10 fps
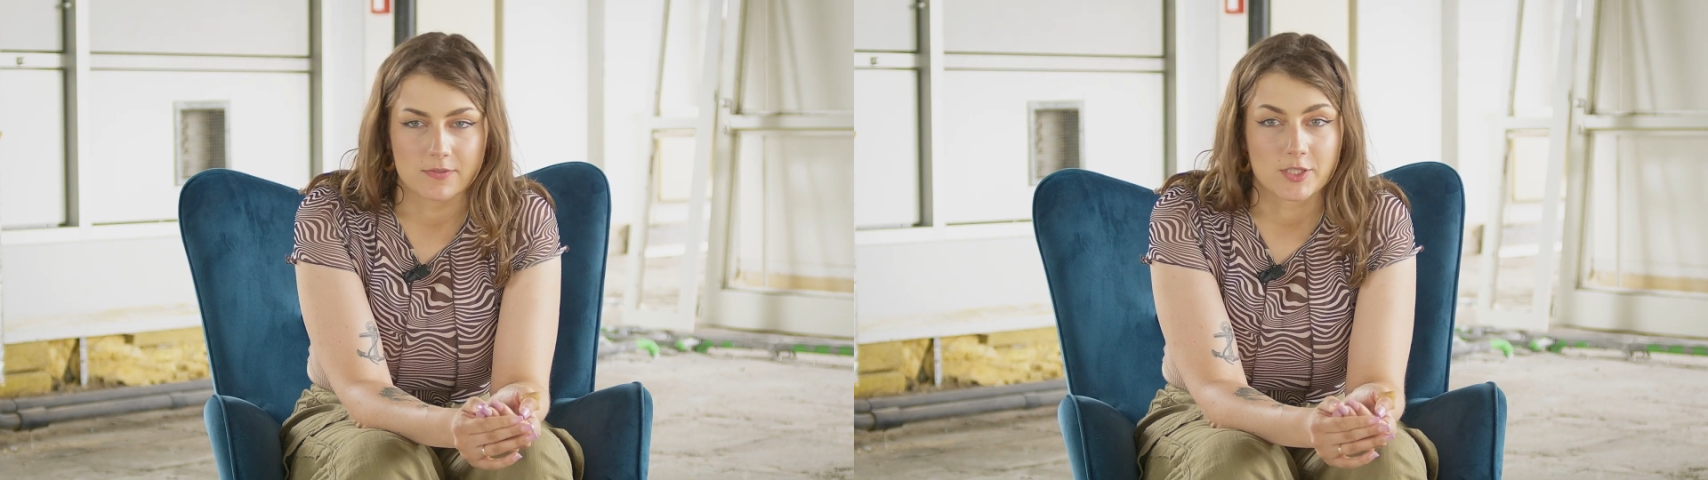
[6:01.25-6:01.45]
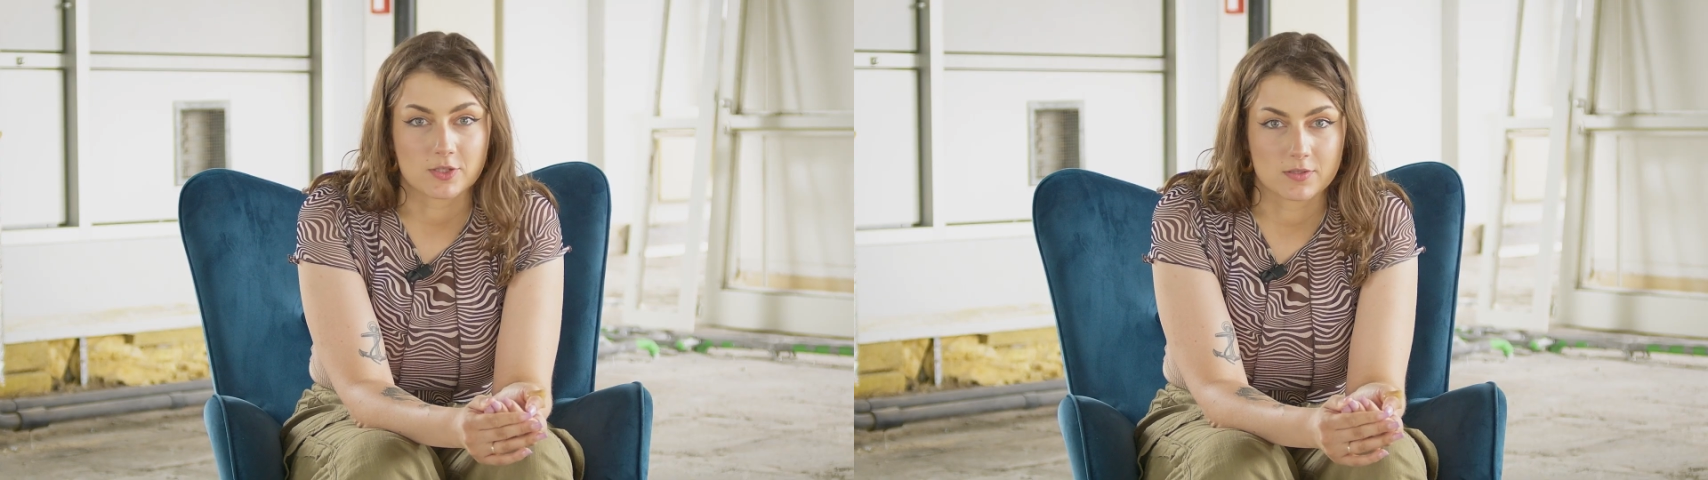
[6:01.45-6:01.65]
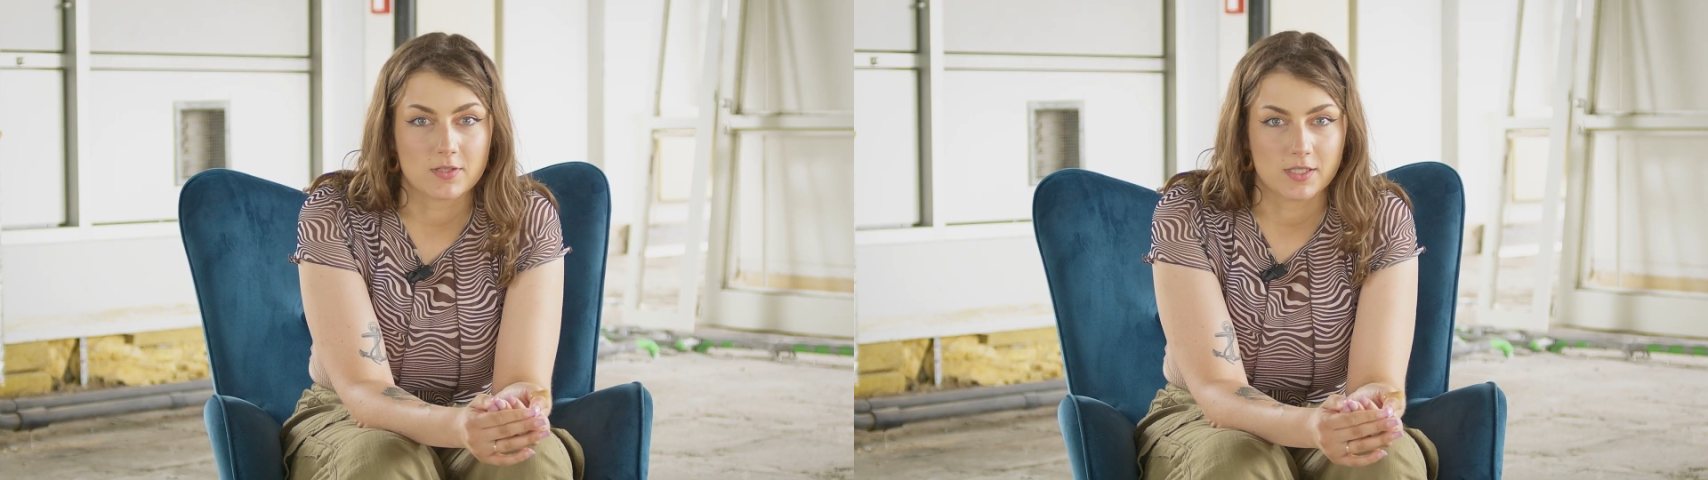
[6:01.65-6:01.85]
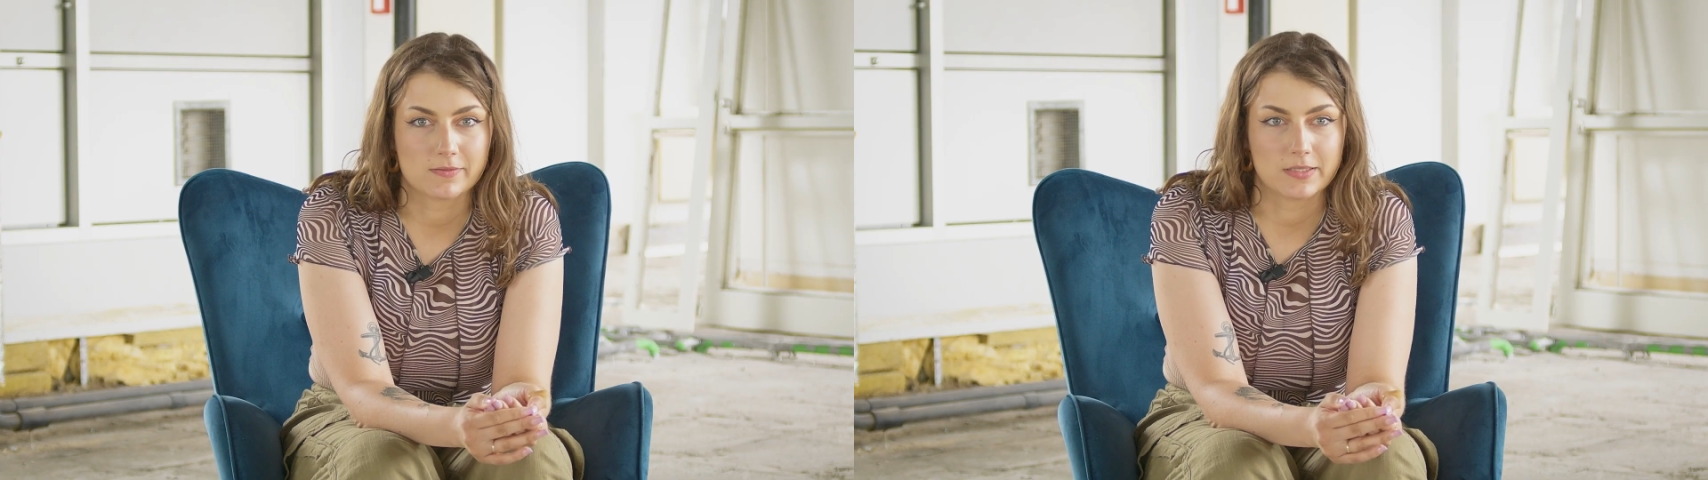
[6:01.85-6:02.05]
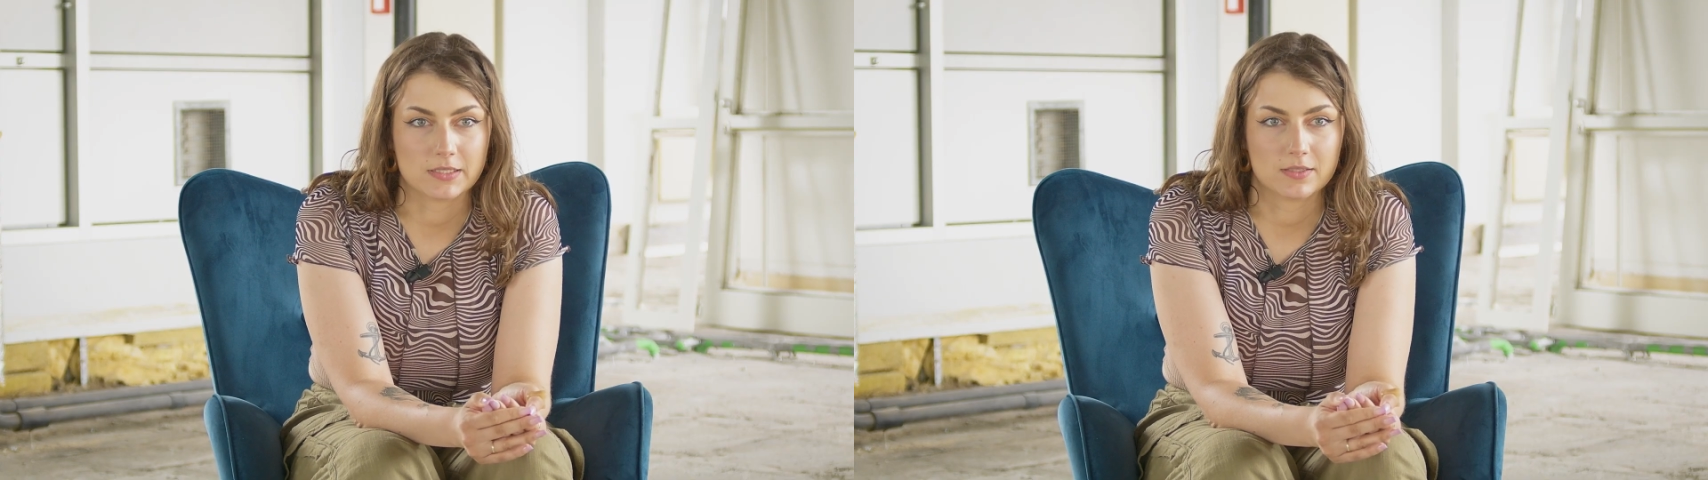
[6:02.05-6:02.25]
wenn es schon so
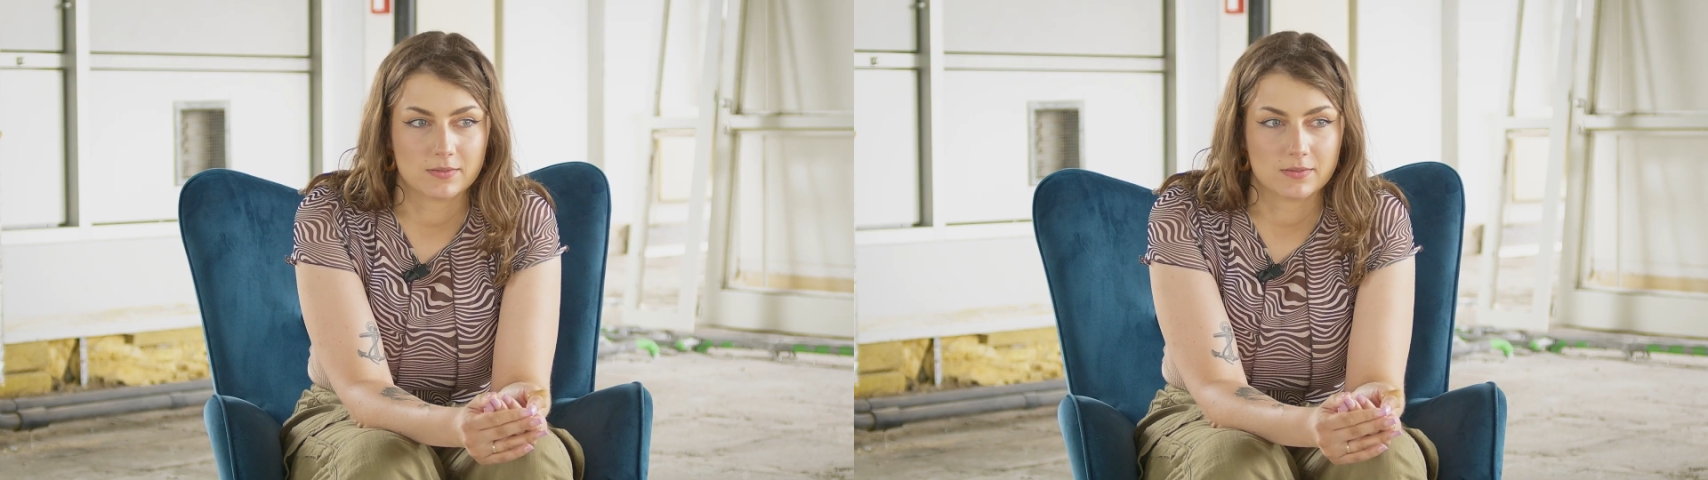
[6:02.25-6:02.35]
anfängt.